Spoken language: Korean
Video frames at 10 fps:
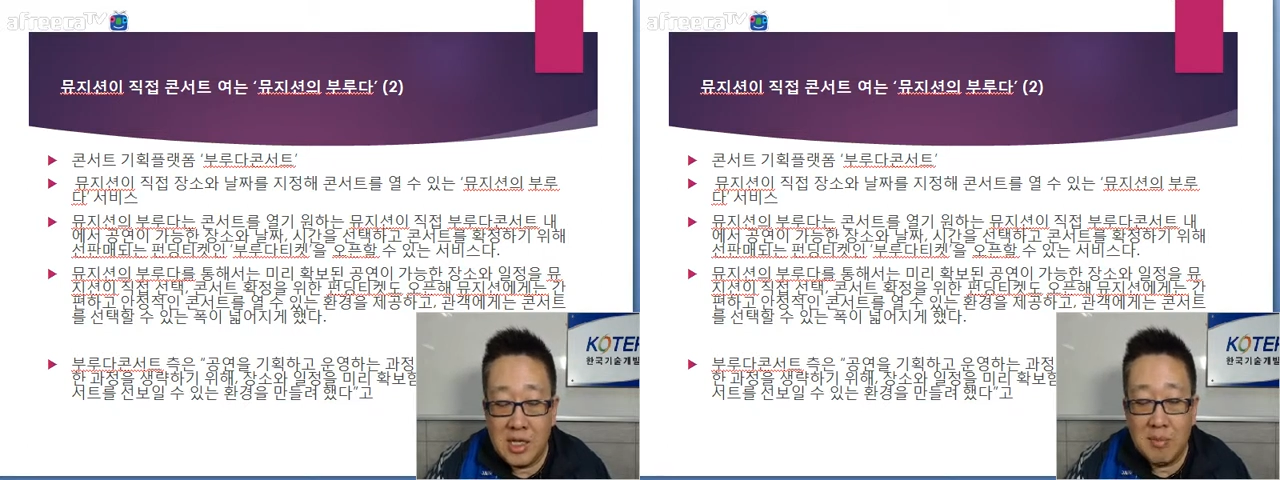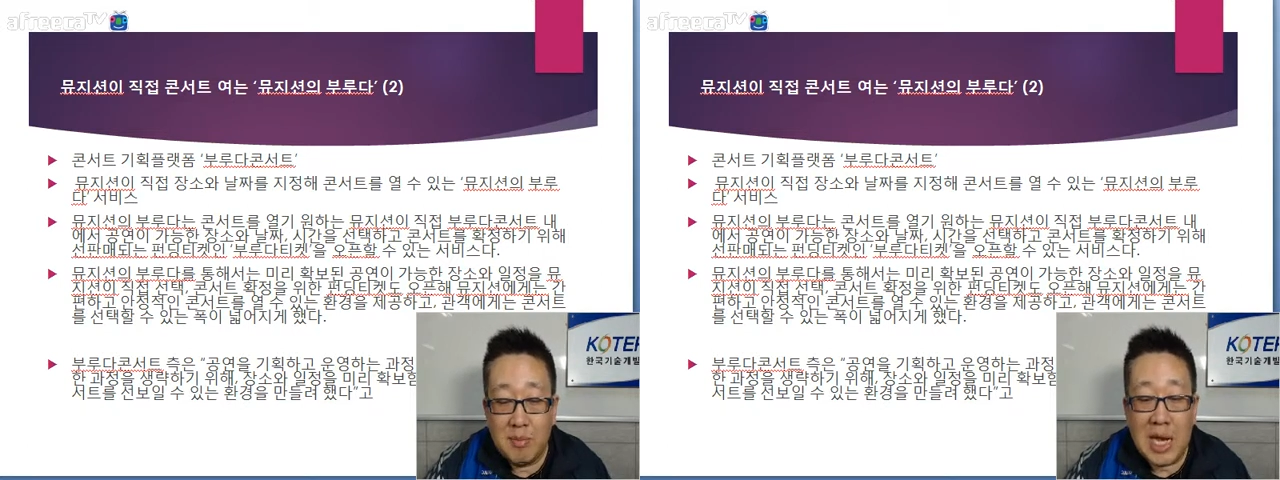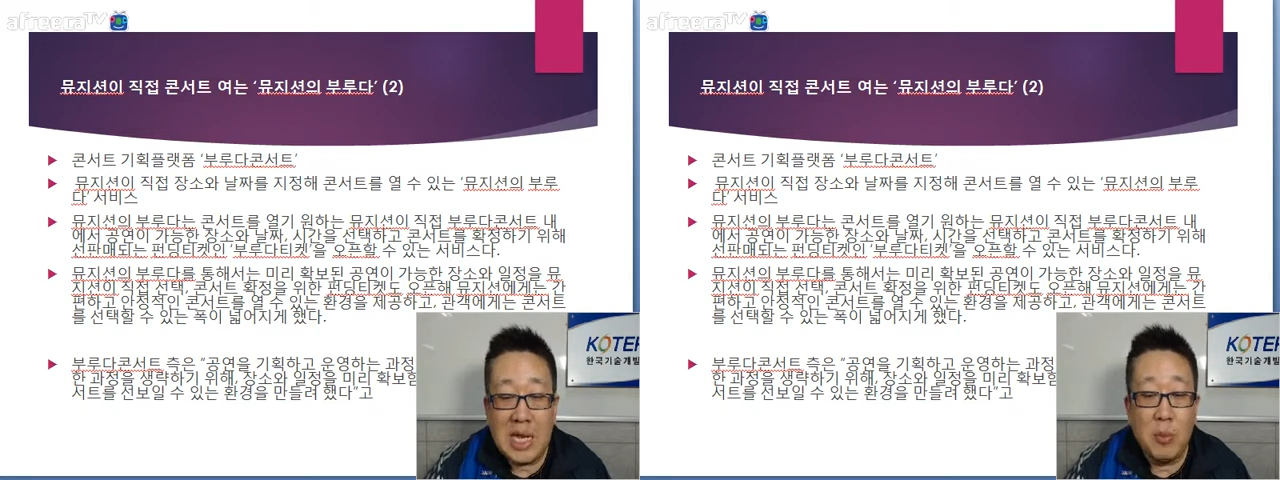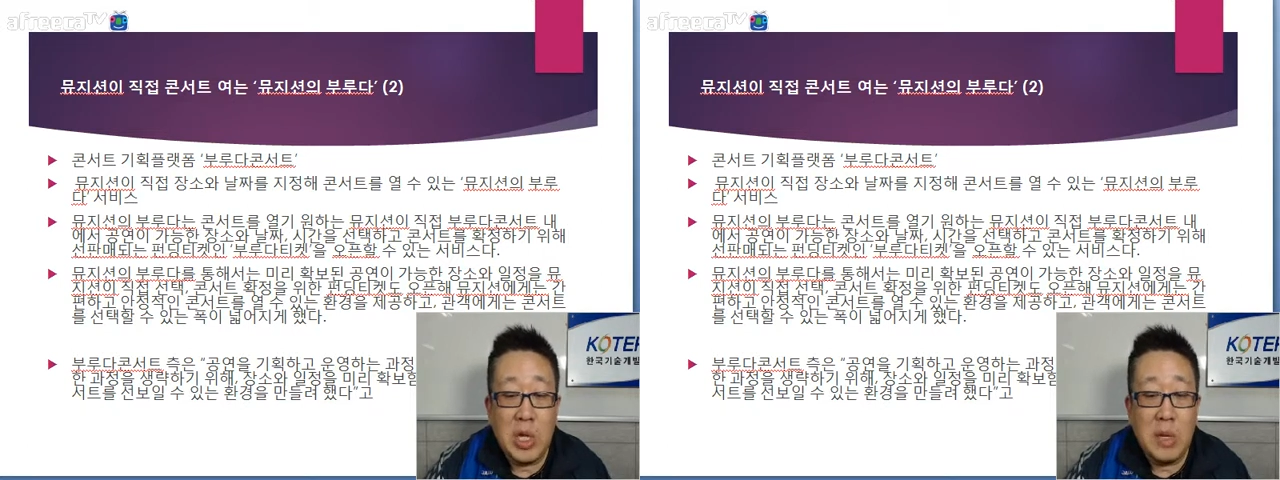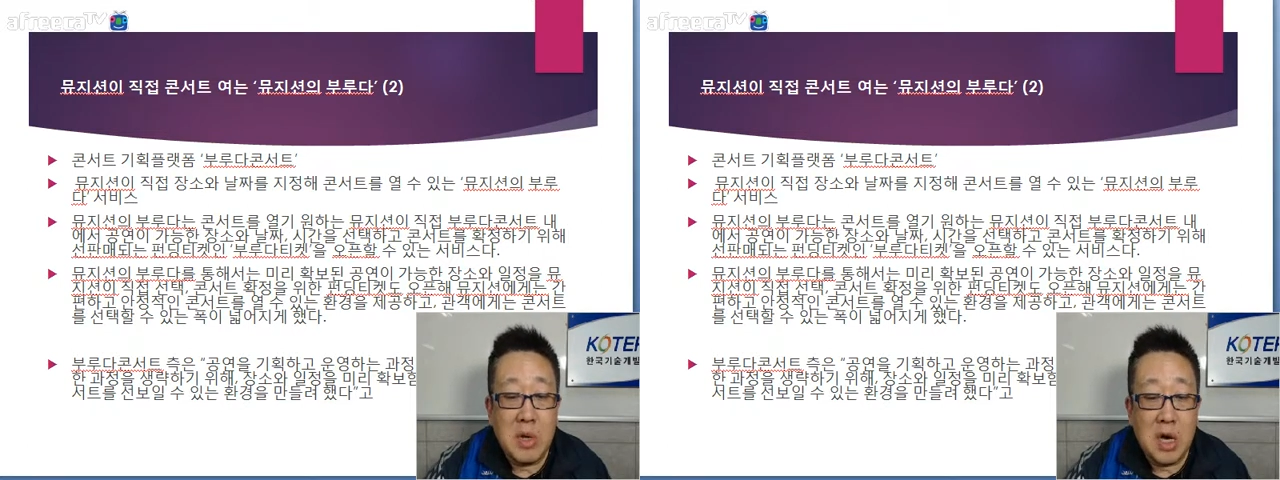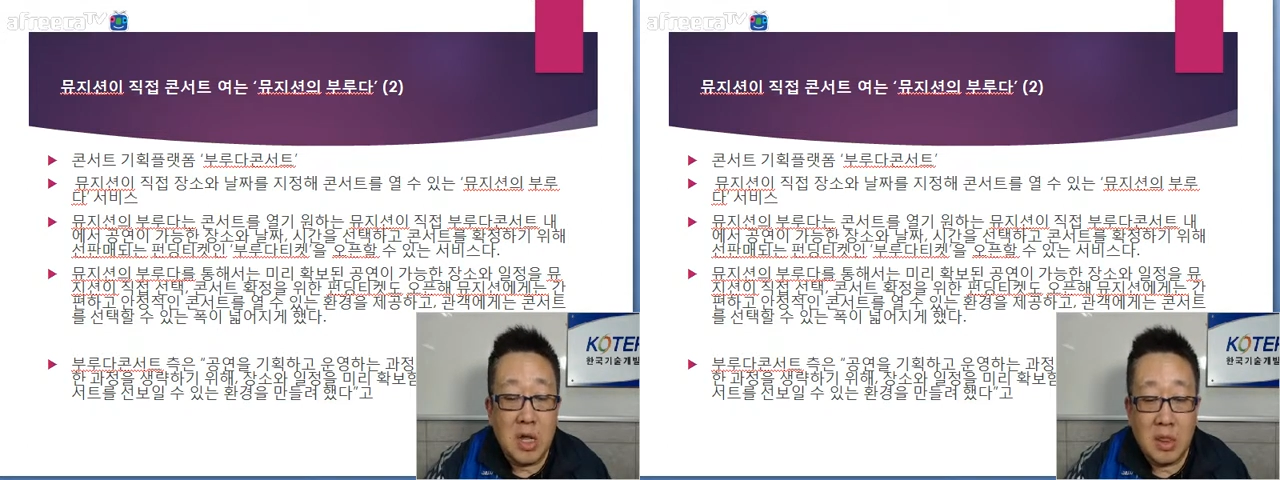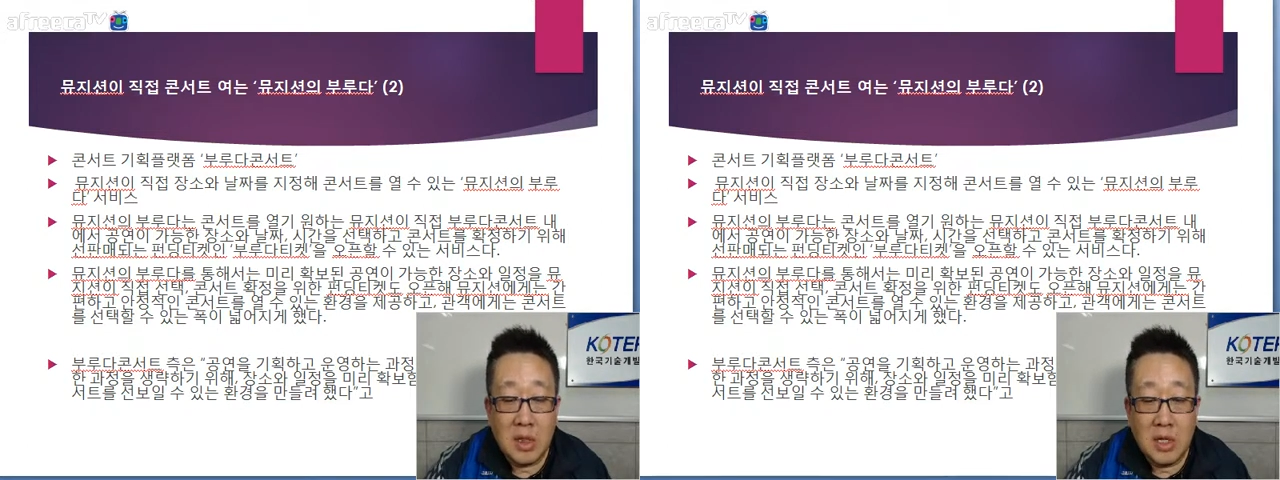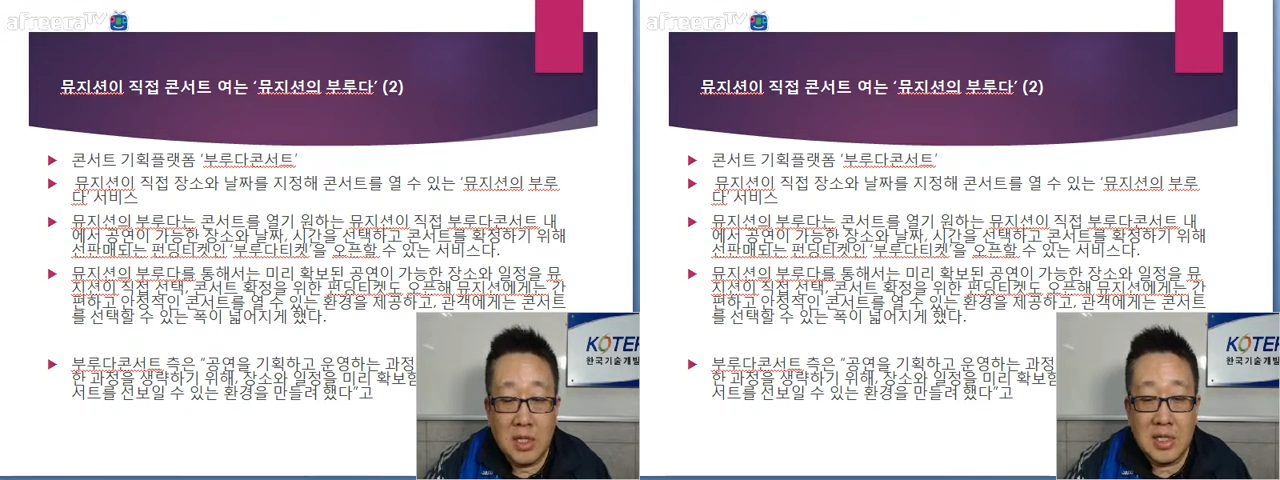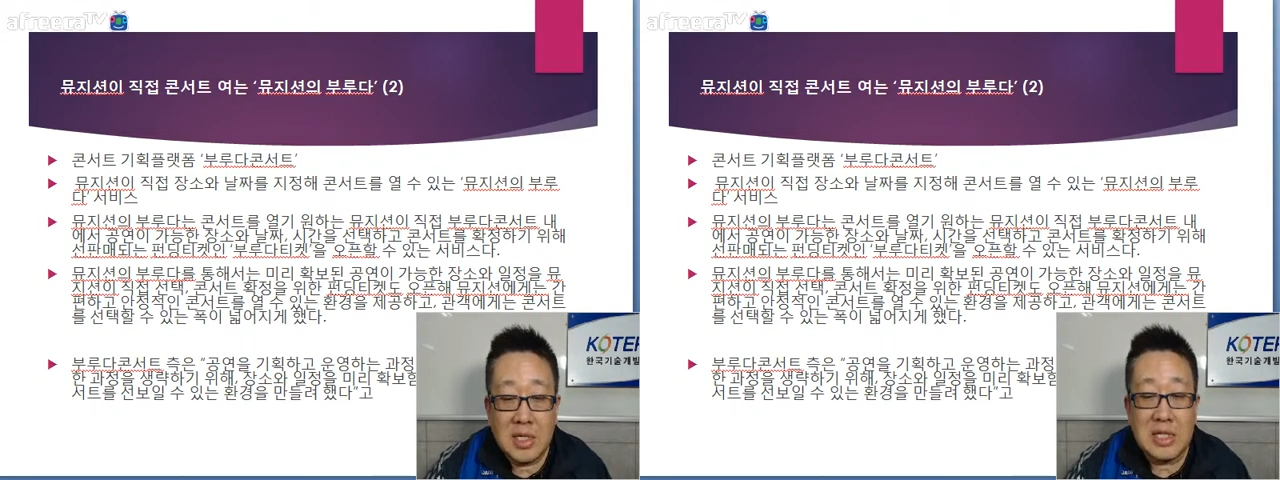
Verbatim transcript: 많이 모이면 티켓을